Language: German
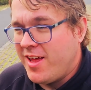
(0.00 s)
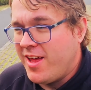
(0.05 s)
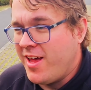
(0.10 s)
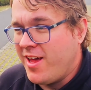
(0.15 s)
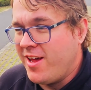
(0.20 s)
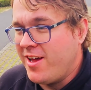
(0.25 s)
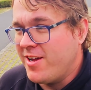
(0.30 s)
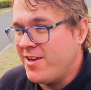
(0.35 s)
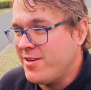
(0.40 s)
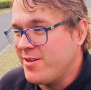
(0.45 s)

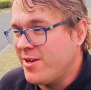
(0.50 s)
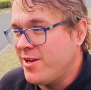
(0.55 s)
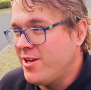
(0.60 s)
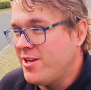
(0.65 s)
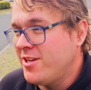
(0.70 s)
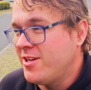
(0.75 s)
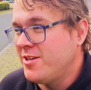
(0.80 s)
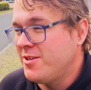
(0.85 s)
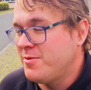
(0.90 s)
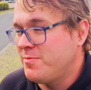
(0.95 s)
äh,
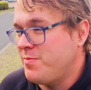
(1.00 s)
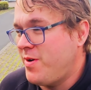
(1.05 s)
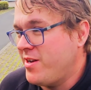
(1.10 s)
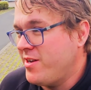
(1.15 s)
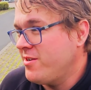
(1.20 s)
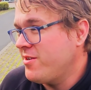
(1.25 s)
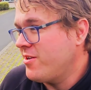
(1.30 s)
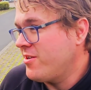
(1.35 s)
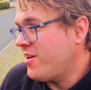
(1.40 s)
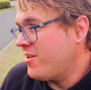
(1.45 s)

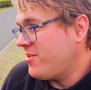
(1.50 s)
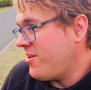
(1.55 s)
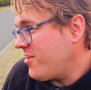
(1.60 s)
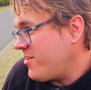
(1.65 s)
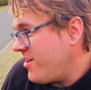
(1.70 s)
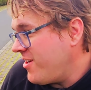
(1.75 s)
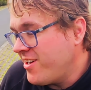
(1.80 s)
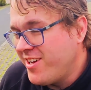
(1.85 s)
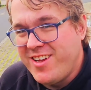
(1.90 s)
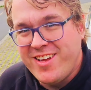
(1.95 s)
Martin und
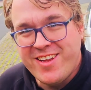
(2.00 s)
Rasaka,